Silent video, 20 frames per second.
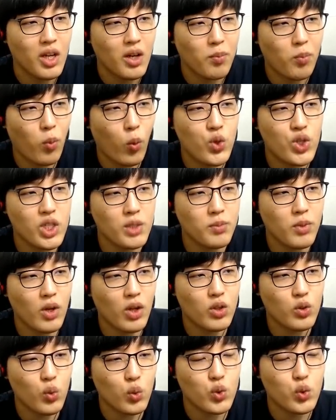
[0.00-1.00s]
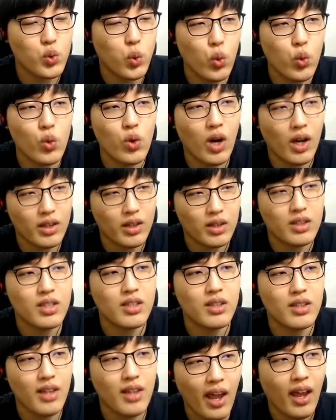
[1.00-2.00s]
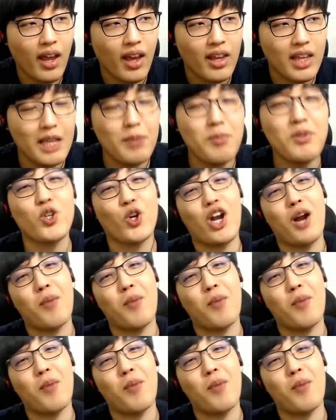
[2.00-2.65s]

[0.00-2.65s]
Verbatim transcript: 보시면 또 좋을 것 같은데 이미 저랑